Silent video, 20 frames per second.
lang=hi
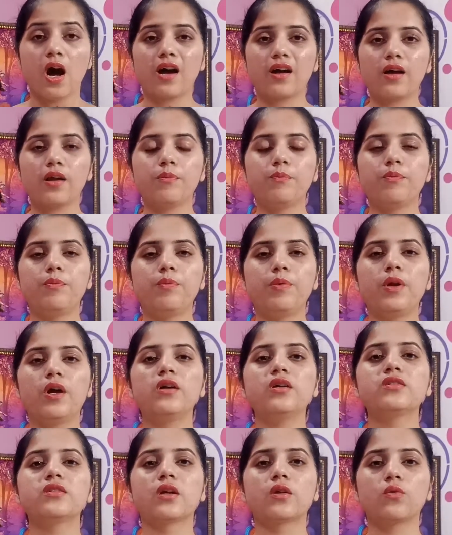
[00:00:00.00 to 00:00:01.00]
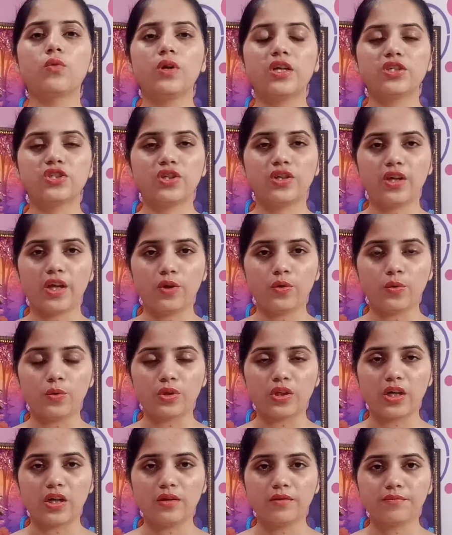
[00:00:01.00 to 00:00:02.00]
अगर ब्लड सर्कुलेशन नहीं
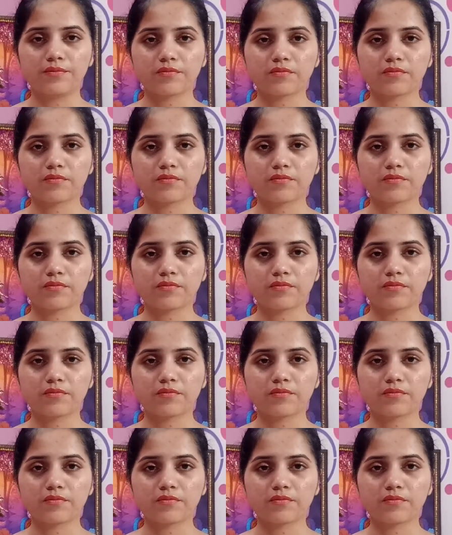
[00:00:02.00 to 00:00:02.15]
होता